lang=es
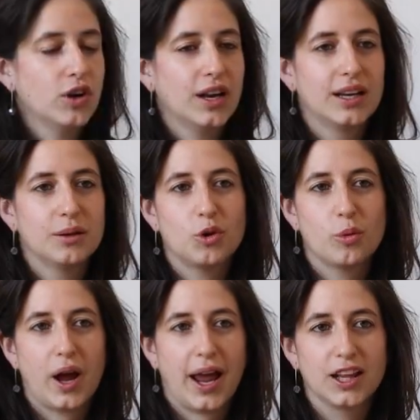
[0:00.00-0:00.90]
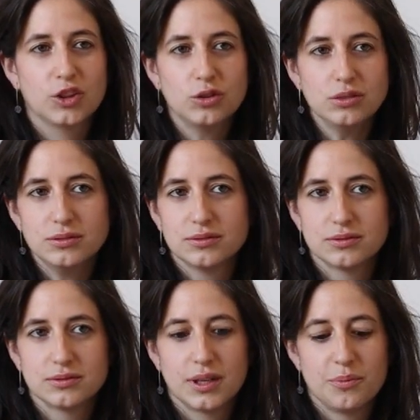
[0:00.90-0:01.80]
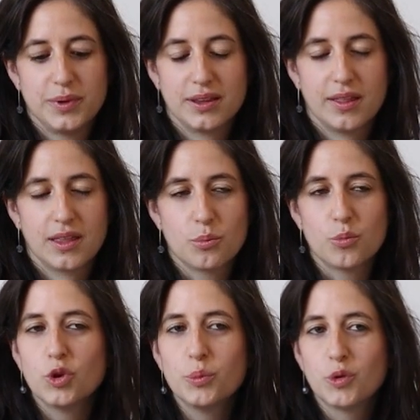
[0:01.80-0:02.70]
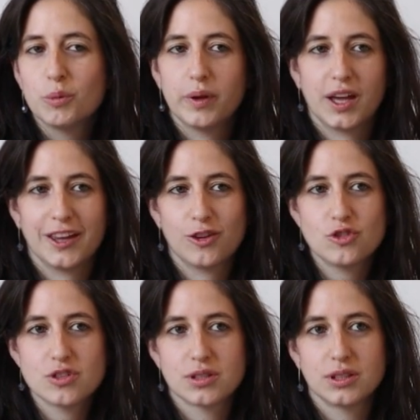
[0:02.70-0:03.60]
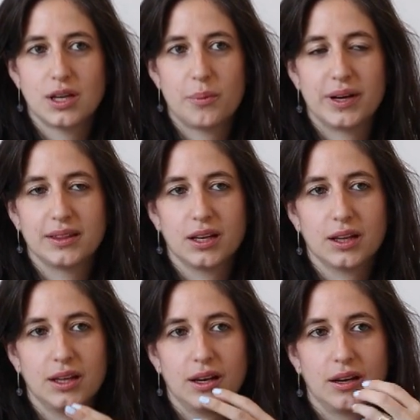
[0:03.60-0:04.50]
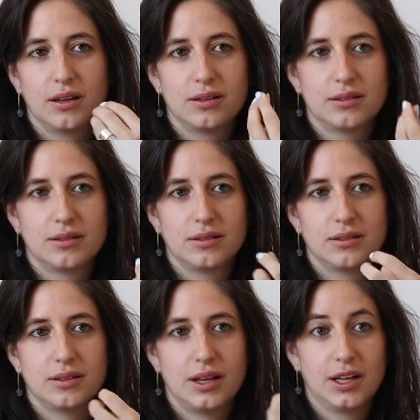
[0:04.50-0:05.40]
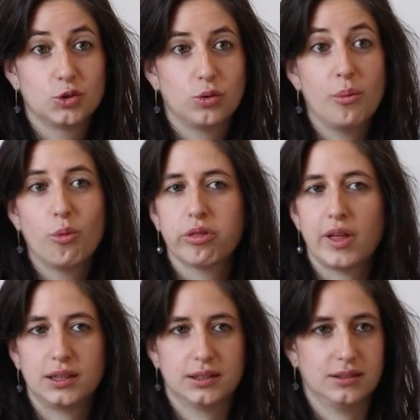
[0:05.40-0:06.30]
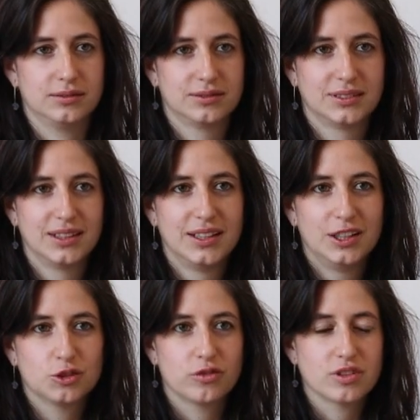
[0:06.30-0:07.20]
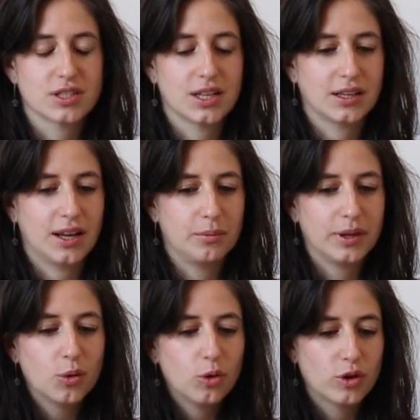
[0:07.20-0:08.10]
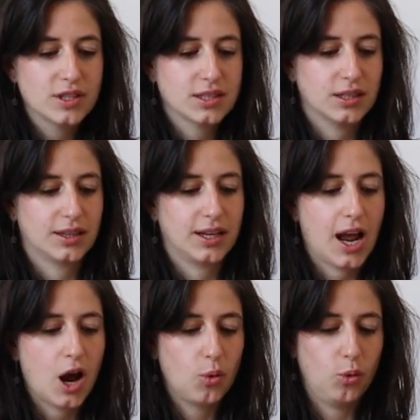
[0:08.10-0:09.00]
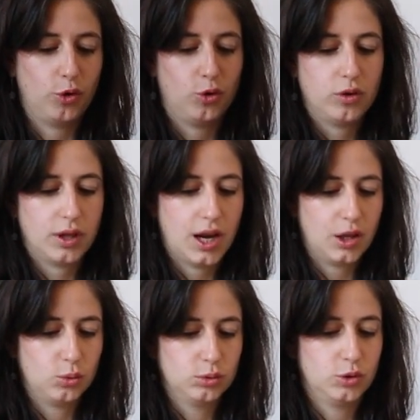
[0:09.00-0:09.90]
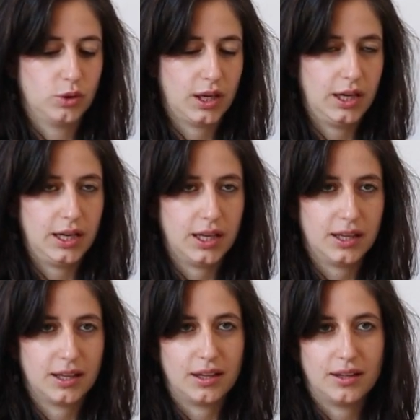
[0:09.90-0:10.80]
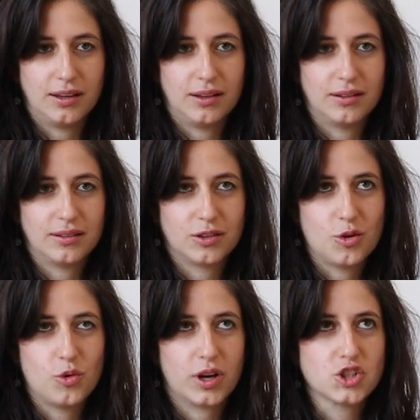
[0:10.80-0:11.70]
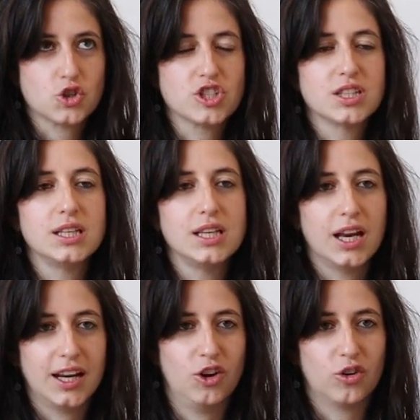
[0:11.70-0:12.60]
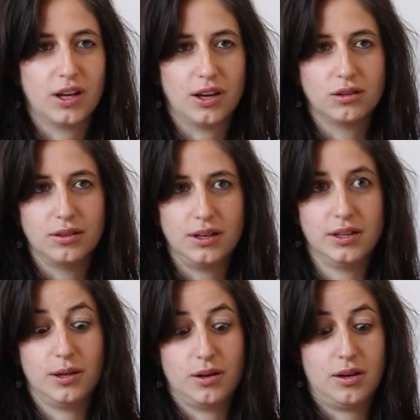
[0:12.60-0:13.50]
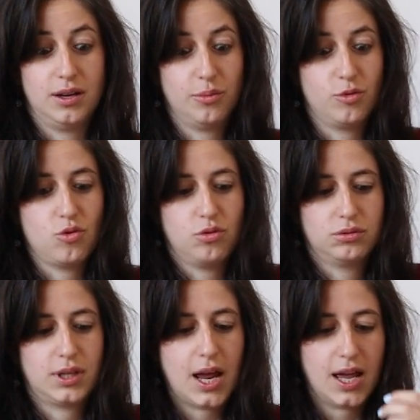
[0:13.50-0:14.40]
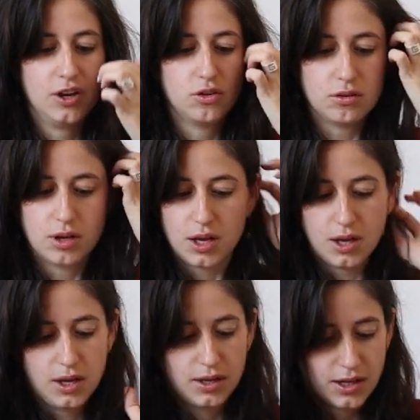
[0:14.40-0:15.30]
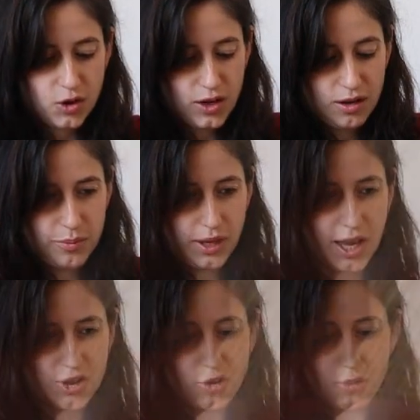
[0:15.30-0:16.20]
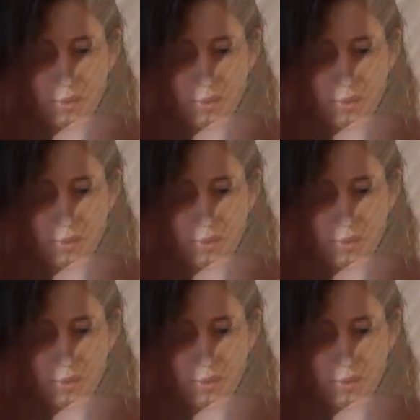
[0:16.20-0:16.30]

con el libro objeto empieza de muy, muy pequeños y a partir de la lectura en voz alta. Entonces eh, el vínculo este triángulo ¿no? del adulto que lee, que como que sostiene lo que el libro trae, ¿no? con el pequeño, el